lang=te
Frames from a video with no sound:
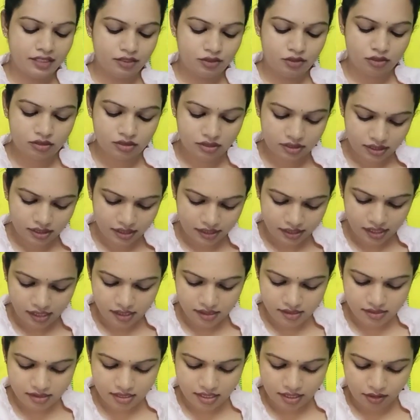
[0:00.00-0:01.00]
తొందరగా
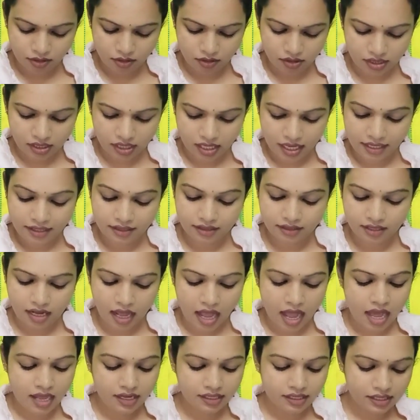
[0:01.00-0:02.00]
స్కిన్లోకి అండ్
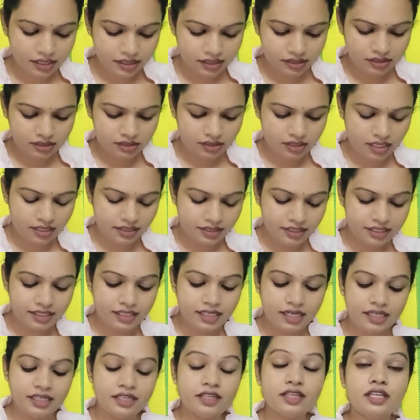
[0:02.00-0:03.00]
ఆర్గన్
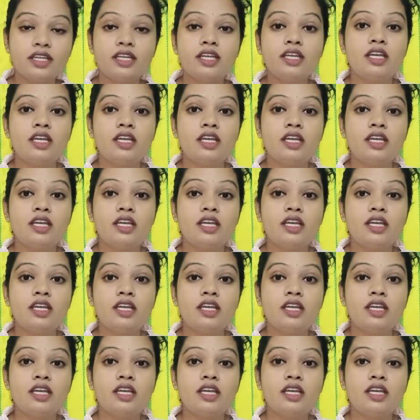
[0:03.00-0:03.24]
అన్నిటికంటే